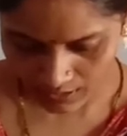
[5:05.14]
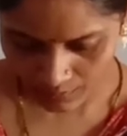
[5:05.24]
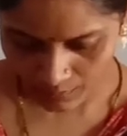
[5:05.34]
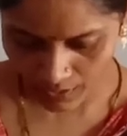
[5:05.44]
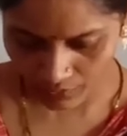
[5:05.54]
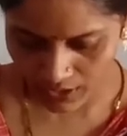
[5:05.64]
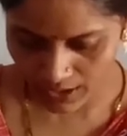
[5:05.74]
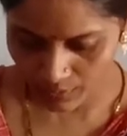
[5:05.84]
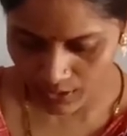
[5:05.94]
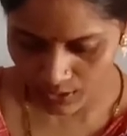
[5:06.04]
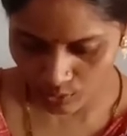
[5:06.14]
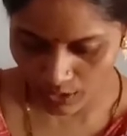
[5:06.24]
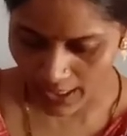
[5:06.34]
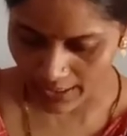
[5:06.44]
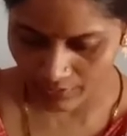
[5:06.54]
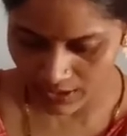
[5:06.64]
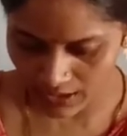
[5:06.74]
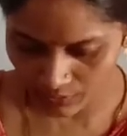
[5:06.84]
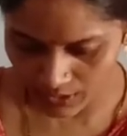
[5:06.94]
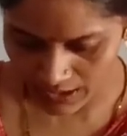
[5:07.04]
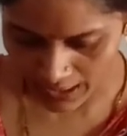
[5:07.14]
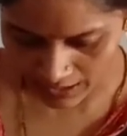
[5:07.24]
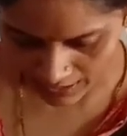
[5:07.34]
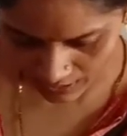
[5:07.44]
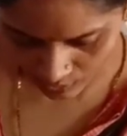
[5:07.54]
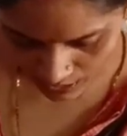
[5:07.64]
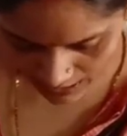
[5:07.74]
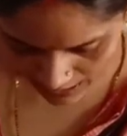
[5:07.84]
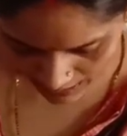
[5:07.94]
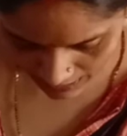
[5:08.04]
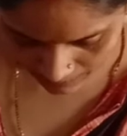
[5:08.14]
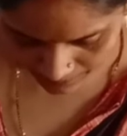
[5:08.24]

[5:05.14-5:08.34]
में विषय वस्तु का अनावश्यक विस्तार नहीं होना चाहिए